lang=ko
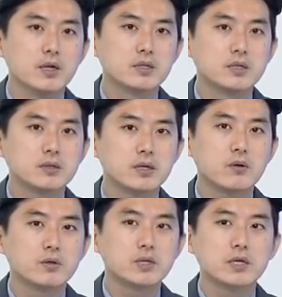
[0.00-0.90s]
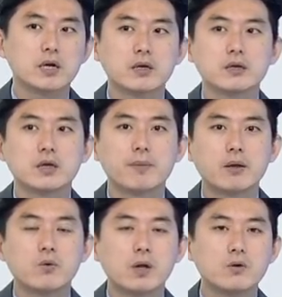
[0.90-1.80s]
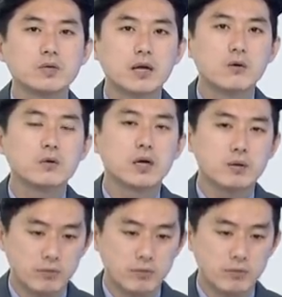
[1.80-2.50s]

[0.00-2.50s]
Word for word: 지금 최근에 원자재 그렇죠. 가격이 그렇게 많이 올라오지 않고 있다가